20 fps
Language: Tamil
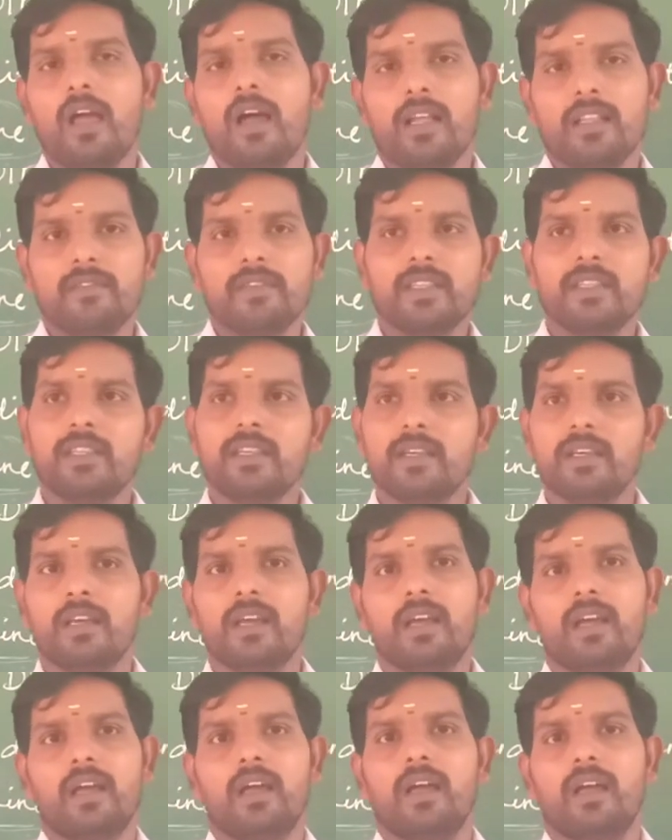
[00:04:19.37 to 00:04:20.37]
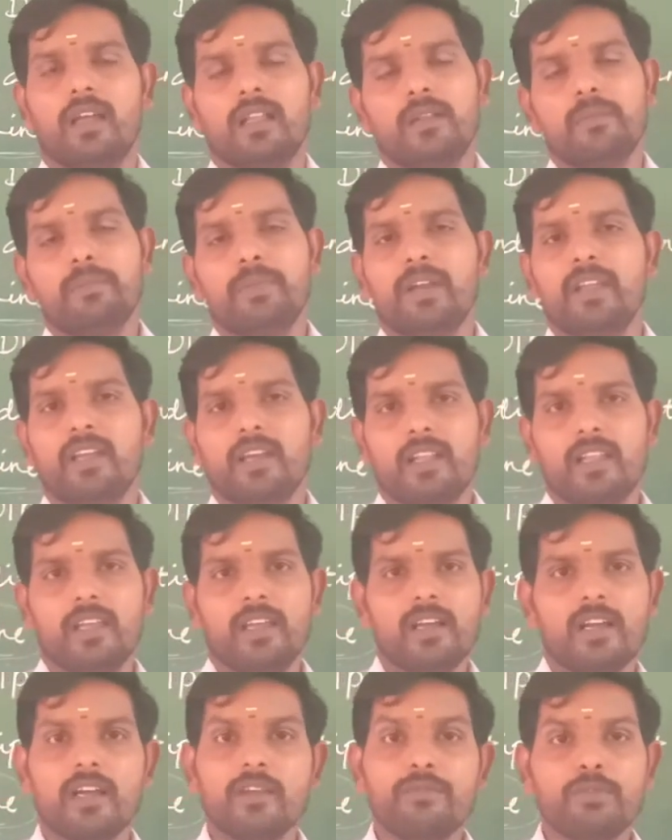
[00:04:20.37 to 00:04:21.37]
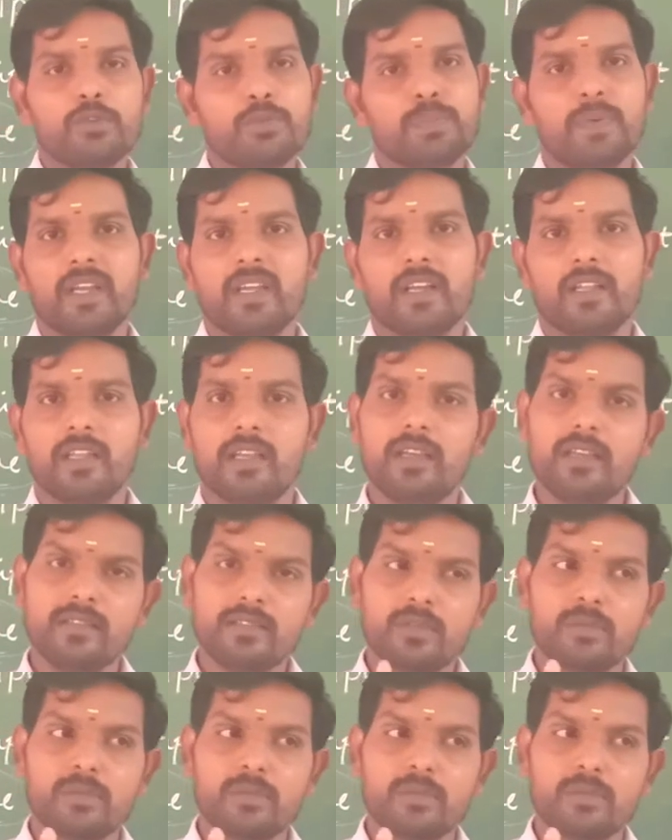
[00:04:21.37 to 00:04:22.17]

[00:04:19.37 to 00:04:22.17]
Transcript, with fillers: அதை வந்து இது பண்ணிக்காதீங்க கன்ஃபியூஸ் பண்ணிக்காதீங்க